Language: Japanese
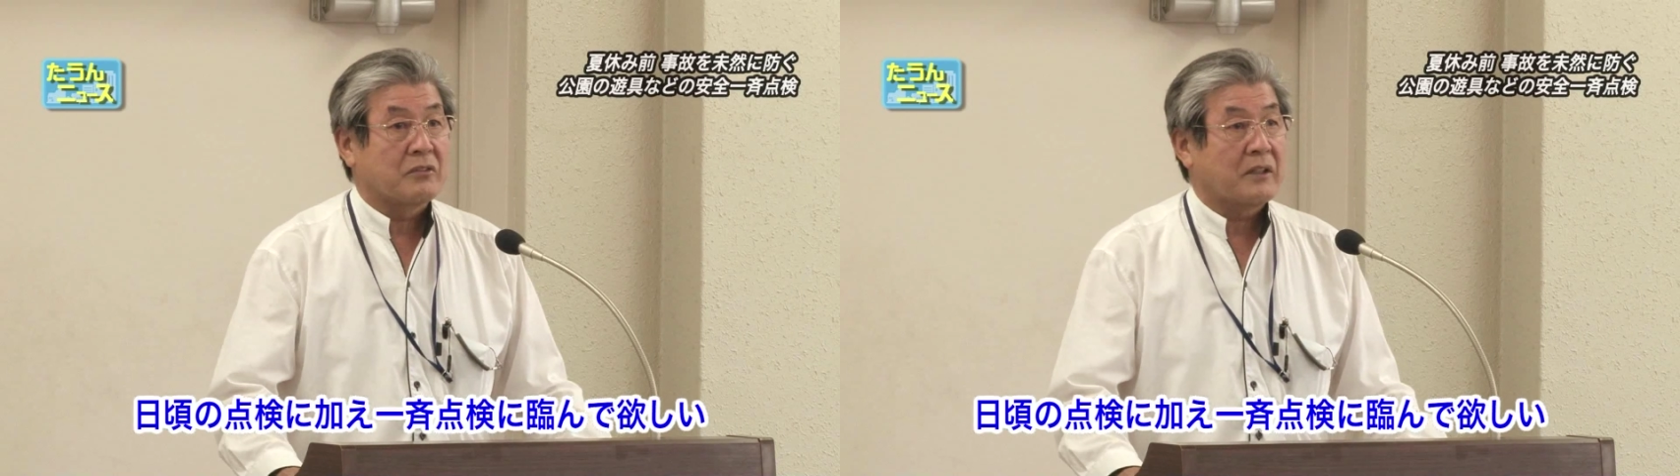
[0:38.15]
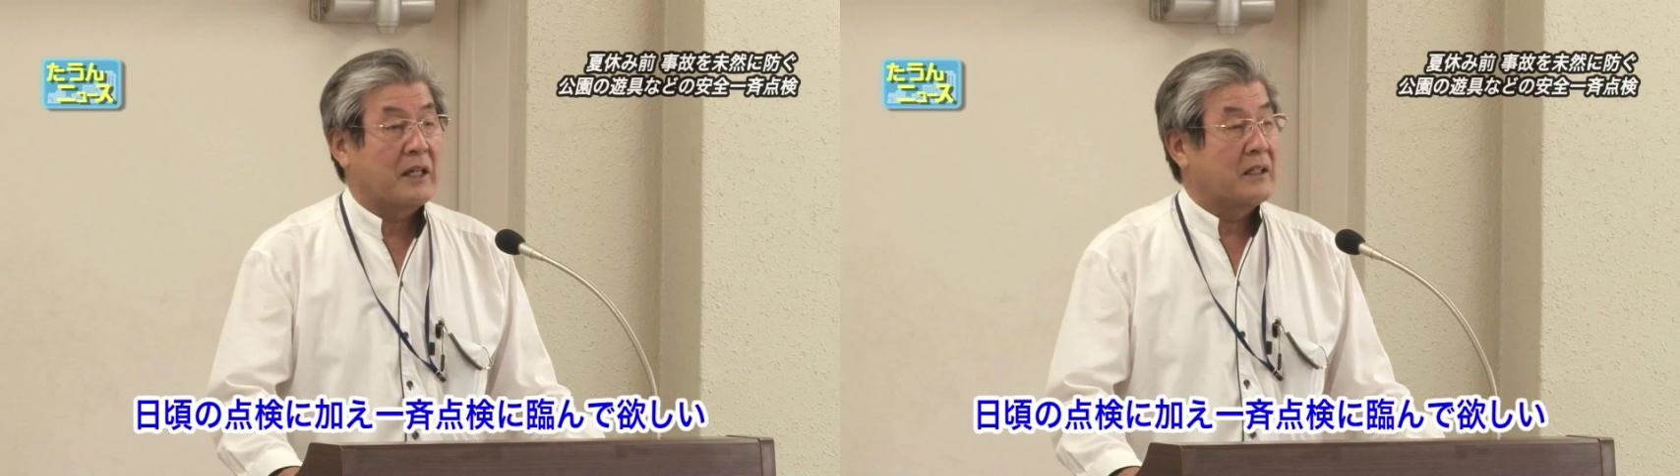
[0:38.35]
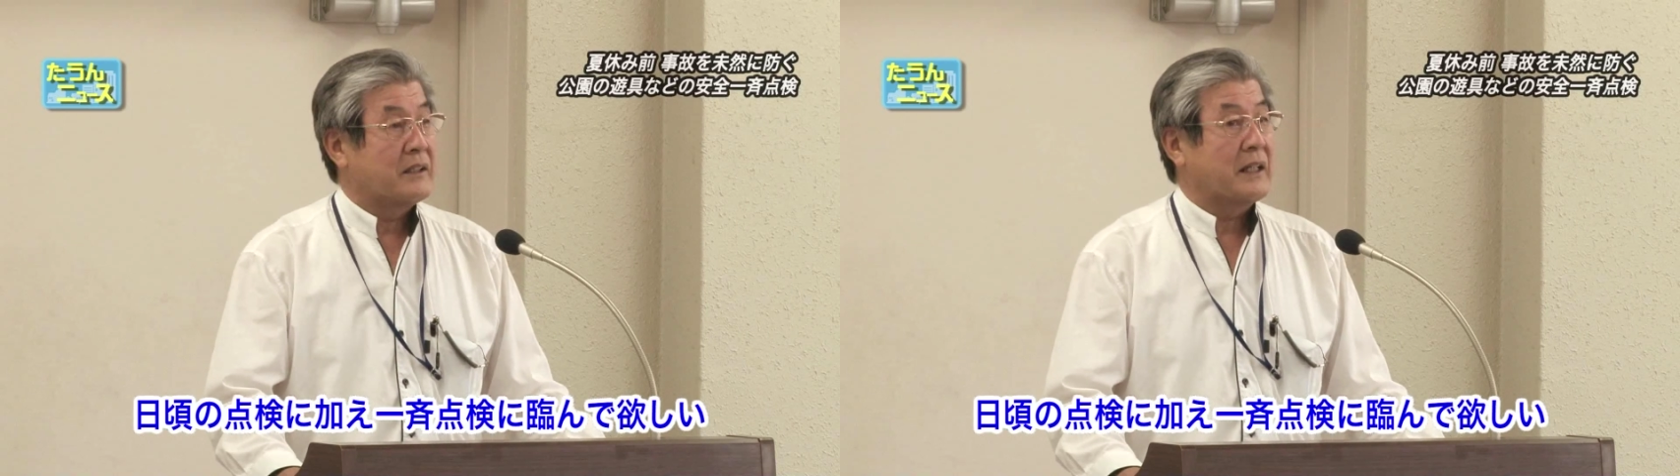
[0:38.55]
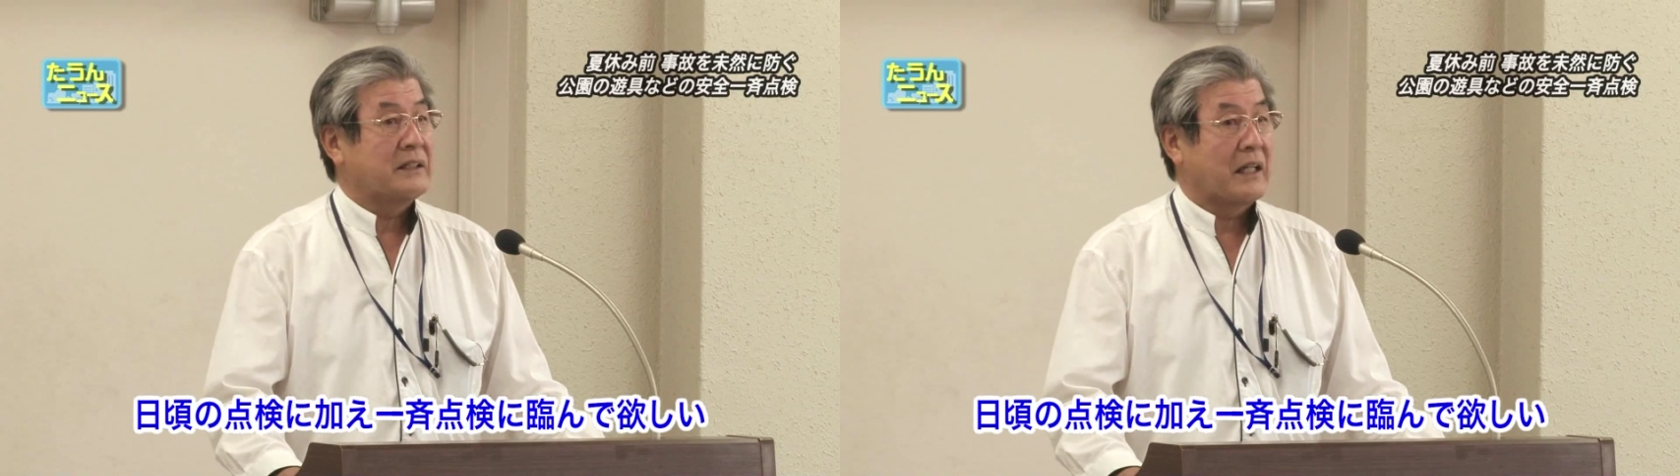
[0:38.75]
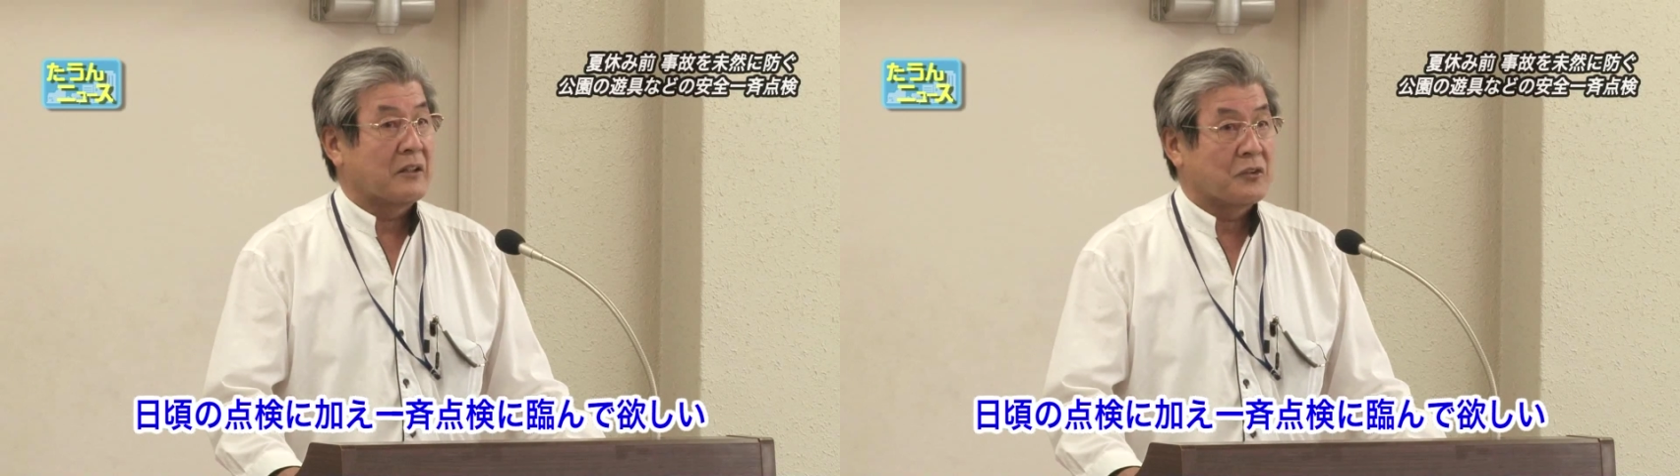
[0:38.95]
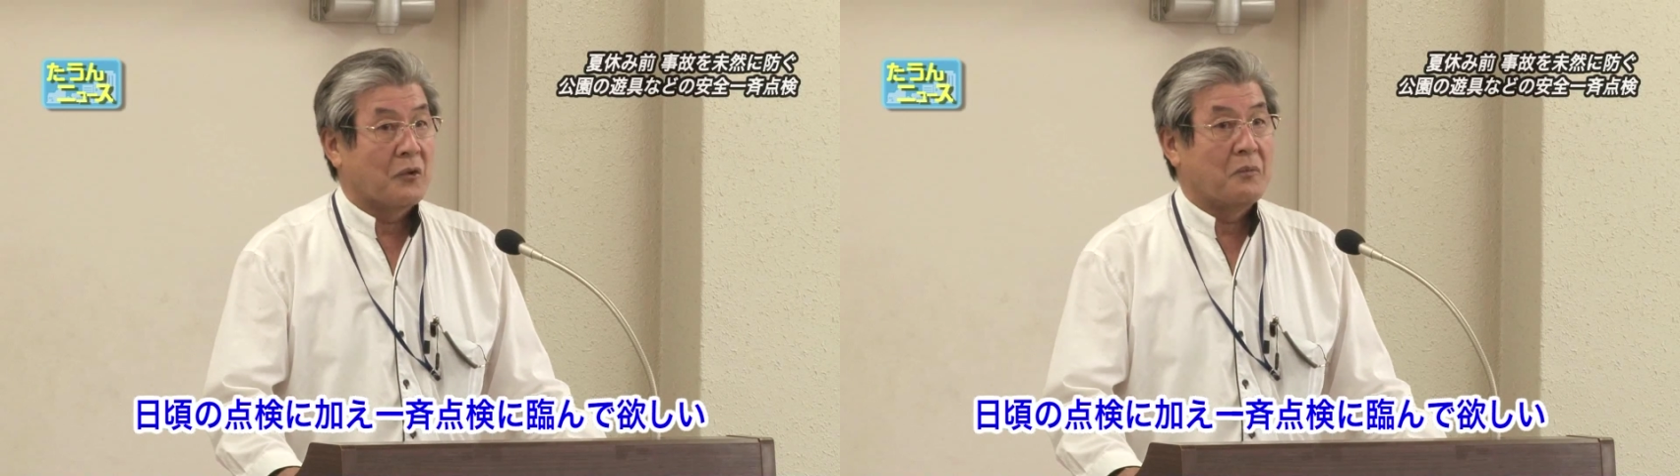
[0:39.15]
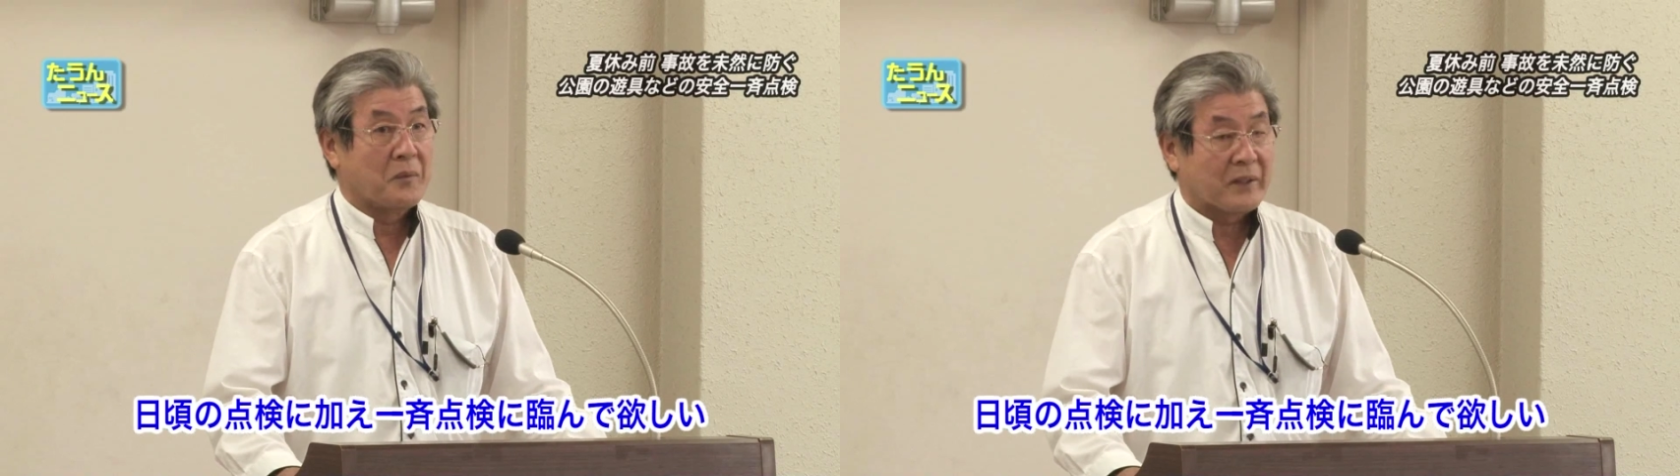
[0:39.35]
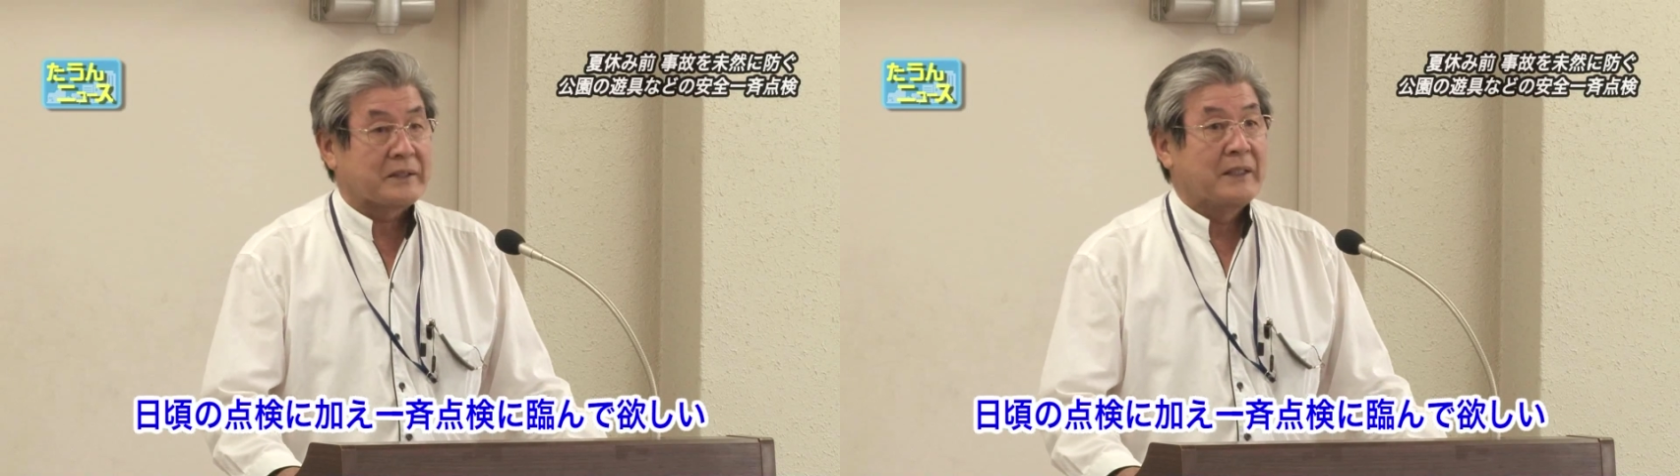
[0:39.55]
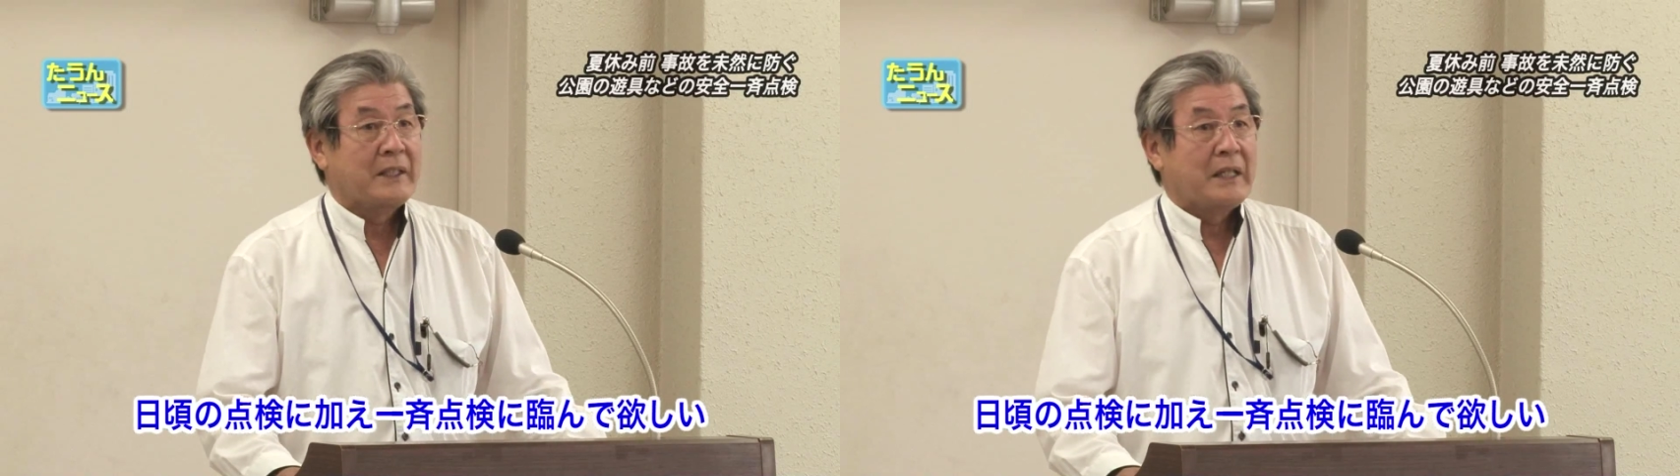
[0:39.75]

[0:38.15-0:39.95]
いうことが大事だろうと思います